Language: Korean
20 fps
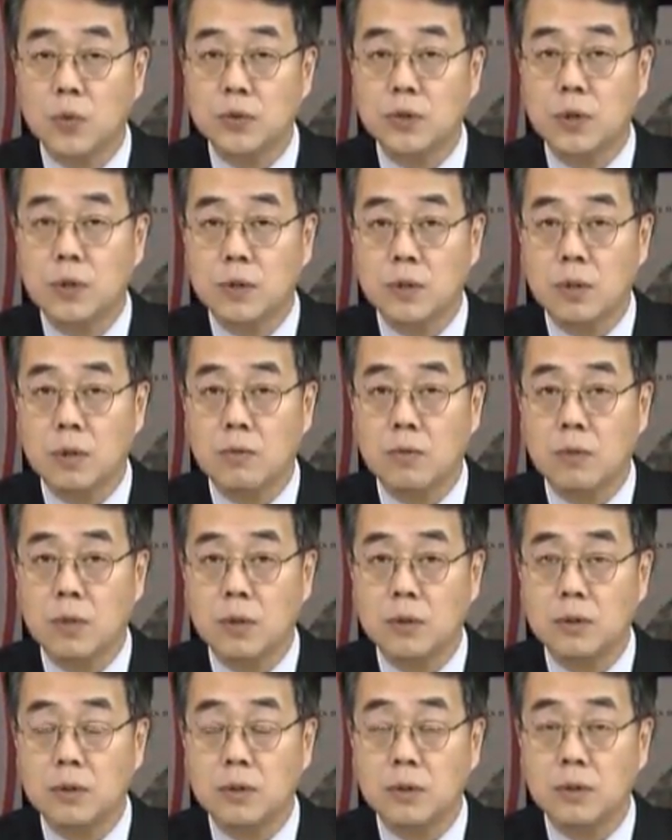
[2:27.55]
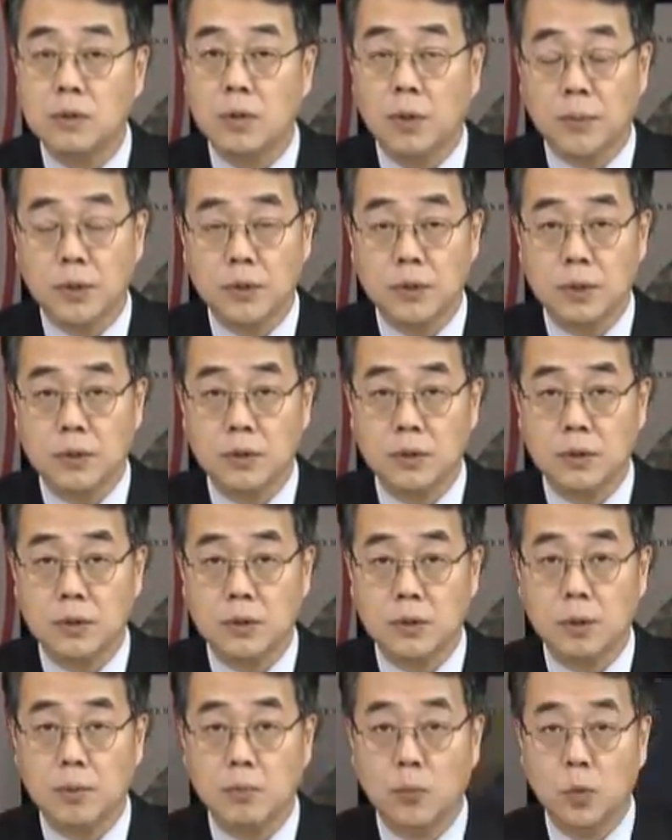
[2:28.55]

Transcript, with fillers: 5천억 원을 넘어서는 그런